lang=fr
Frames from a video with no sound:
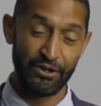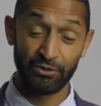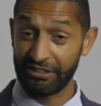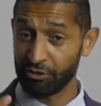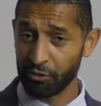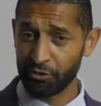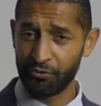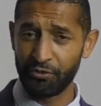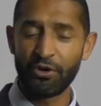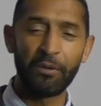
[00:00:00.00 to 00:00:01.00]
On a donc
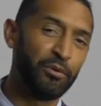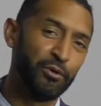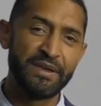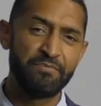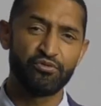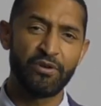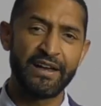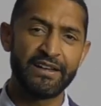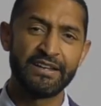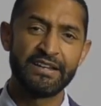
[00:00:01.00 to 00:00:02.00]
vu en premier point